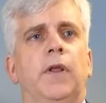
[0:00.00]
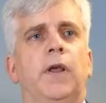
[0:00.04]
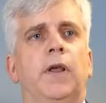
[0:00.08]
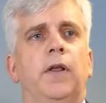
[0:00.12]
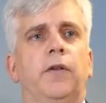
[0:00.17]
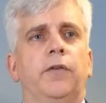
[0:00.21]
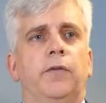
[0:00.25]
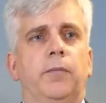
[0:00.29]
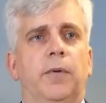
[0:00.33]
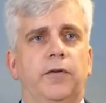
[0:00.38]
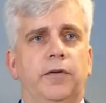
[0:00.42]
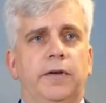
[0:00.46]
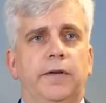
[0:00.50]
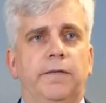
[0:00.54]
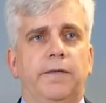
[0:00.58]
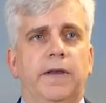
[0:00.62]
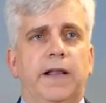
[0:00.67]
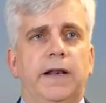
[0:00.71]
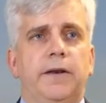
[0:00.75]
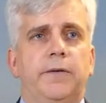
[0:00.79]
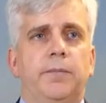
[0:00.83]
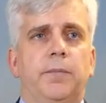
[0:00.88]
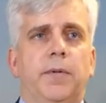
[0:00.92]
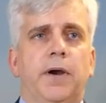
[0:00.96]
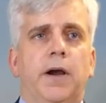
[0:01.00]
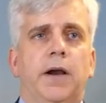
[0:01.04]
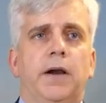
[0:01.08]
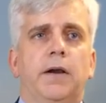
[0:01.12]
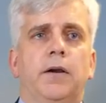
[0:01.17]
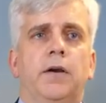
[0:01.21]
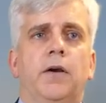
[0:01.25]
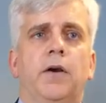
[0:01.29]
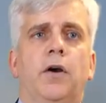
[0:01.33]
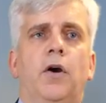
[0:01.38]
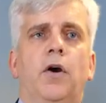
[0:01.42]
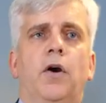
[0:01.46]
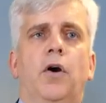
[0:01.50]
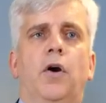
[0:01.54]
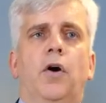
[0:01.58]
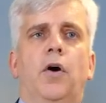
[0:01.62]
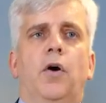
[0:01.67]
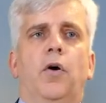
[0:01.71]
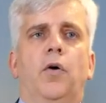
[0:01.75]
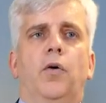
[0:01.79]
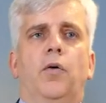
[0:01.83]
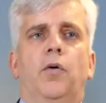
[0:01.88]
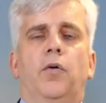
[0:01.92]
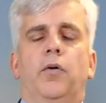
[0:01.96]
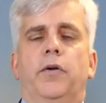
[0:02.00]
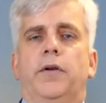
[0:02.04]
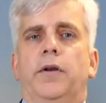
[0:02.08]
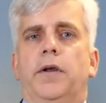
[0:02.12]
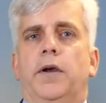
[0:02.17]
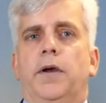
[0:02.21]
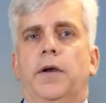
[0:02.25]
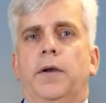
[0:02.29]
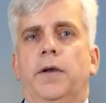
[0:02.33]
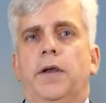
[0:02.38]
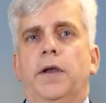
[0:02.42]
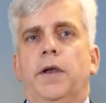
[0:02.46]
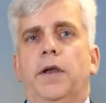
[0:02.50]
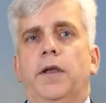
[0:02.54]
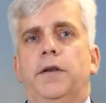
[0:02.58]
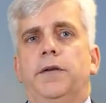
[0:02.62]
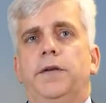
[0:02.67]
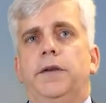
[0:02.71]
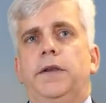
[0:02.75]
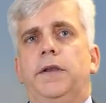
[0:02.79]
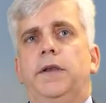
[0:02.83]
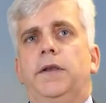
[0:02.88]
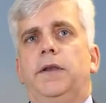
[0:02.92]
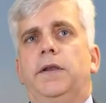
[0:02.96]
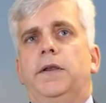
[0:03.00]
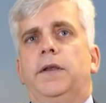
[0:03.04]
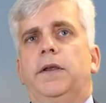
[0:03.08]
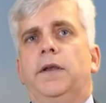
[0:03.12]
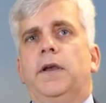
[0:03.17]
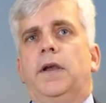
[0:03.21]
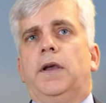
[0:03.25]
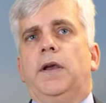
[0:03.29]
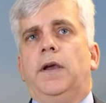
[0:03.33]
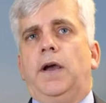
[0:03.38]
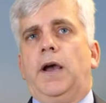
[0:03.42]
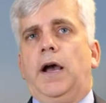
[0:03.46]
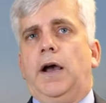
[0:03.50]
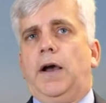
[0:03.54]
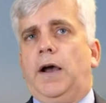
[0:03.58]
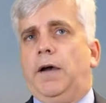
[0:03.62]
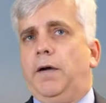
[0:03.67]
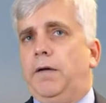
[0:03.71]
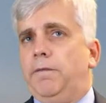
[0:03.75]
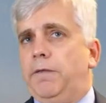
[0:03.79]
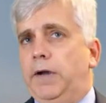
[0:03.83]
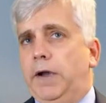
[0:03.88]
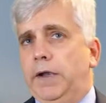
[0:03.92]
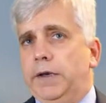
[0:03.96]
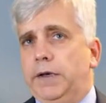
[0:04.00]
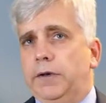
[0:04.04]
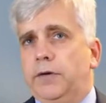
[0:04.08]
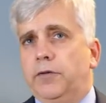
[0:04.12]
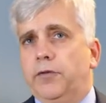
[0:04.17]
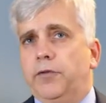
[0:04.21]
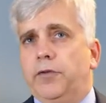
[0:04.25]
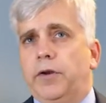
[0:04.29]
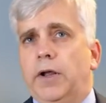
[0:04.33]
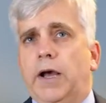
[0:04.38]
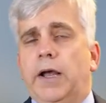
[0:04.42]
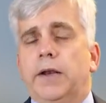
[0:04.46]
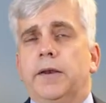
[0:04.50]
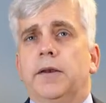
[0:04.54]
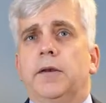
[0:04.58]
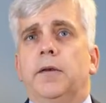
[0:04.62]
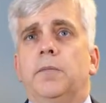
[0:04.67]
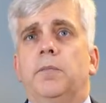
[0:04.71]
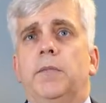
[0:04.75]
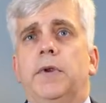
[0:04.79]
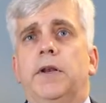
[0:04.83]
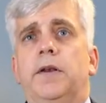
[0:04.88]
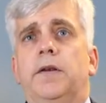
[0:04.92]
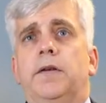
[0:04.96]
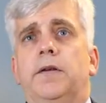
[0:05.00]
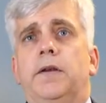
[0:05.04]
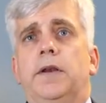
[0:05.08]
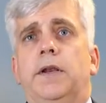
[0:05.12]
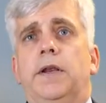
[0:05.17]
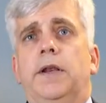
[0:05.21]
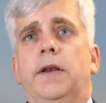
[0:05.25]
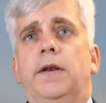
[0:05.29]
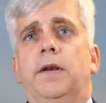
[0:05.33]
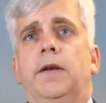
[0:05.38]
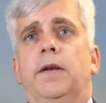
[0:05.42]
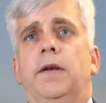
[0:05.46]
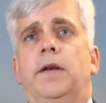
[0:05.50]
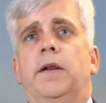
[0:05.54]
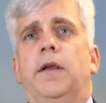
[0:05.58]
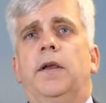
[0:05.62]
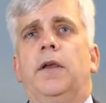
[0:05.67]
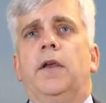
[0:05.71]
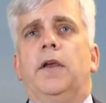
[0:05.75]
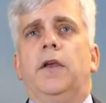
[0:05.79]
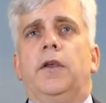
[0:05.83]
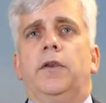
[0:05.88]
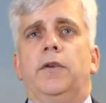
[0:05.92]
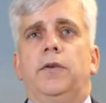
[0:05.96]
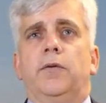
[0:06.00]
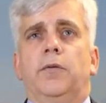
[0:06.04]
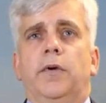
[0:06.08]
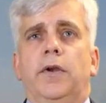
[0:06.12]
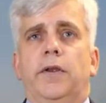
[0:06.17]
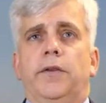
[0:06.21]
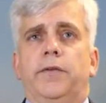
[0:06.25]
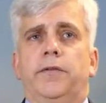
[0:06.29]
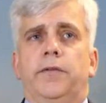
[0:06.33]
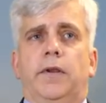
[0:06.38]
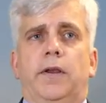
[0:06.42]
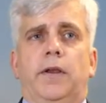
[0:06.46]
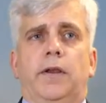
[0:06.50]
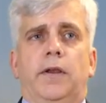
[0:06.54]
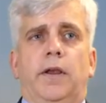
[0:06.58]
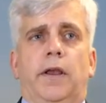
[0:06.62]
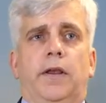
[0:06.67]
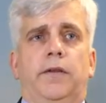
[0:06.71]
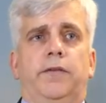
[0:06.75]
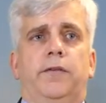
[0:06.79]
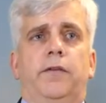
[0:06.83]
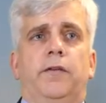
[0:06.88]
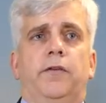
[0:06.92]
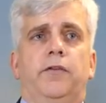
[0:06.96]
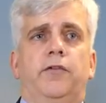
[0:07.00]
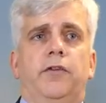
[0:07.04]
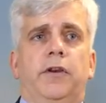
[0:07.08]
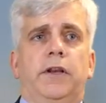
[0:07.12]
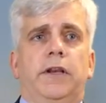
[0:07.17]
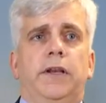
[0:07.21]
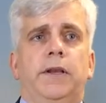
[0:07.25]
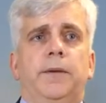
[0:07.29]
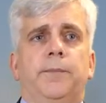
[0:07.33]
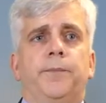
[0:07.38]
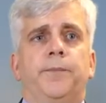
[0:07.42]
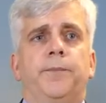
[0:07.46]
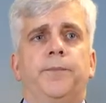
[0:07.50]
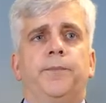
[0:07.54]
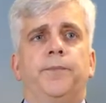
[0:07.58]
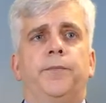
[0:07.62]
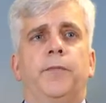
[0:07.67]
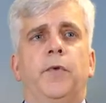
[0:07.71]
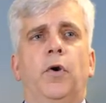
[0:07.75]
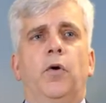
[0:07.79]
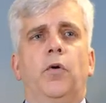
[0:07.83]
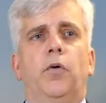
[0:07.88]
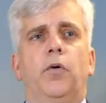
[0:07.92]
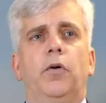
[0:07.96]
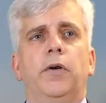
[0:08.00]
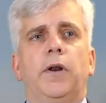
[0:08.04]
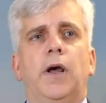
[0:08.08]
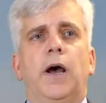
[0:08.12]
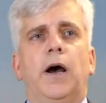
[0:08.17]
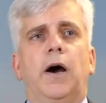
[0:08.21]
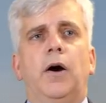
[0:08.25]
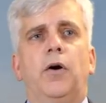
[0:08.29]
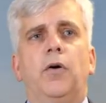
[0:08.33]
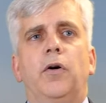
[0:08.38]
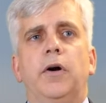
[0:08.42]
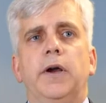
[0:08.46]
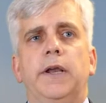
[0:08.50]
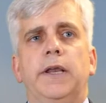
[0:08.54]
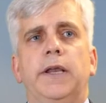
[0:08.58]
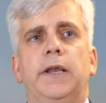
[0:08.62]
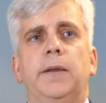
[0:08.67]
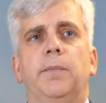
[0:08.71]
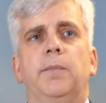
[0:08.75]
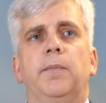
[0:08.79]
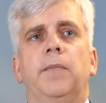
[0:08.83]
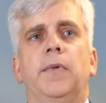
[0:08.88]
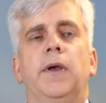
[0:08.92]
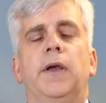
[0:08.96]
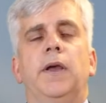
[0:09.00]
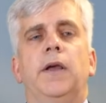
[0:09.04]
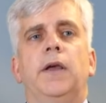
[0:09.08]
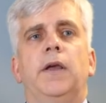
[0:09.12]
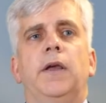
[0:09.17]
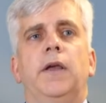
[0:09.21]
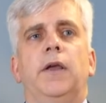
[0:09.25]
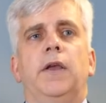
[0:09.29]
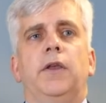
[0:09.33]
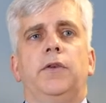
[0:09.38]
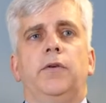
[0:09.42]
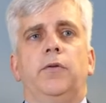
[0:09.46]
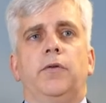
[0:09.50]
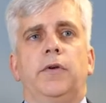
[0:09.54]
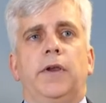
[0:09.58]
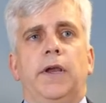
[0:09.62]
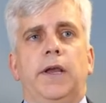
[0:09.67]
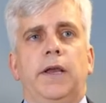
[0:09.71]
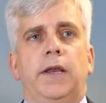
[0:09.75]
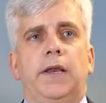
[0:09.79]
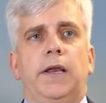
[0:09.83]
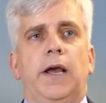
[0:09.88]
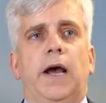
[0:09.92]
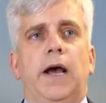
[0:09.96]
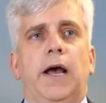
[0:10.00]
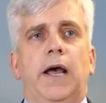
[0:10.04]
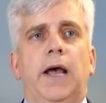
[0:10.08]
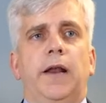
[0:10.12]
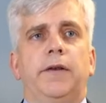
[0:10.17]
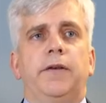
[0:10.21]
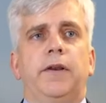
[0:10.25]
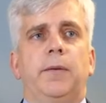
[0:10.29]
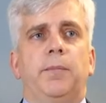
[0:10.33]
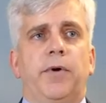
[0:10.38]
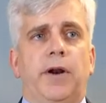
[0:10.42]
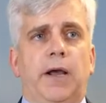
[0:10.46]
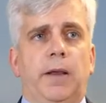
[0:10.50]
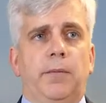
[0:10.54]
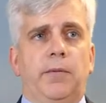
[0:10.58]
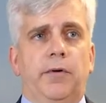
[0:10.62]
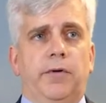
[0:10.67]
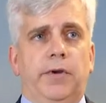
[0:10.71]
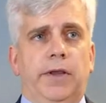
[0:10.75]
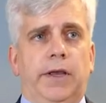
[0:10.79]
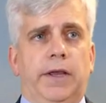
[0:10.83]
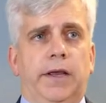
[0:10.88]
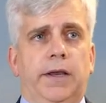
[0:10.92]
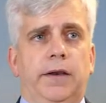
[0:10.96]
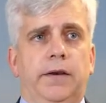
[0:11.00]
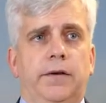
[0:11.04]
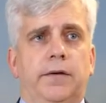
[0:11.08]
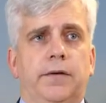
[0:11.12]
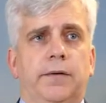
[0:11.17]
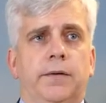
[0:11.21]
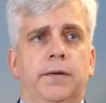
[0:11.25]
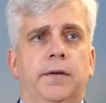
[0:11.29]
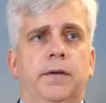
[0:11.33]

Zum Beispiel die Weltbank oder die Vereinigten Staaten mit den USSG oder auch im UK Anti-Bribery Act.